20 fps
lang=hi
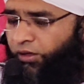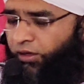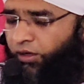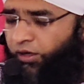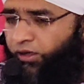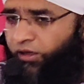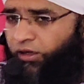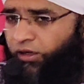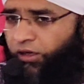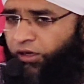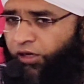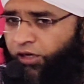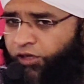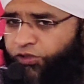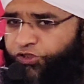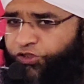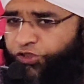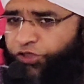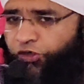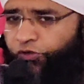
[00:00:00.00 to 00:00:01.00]
अगर
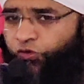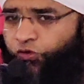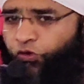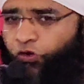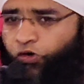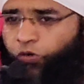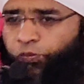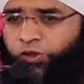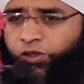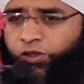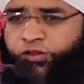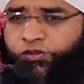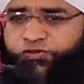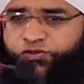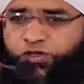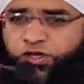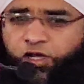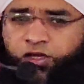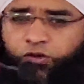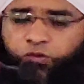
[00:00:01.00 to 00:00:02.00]
आज के दौर में
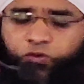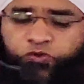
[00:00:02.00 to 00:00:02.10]
इंसान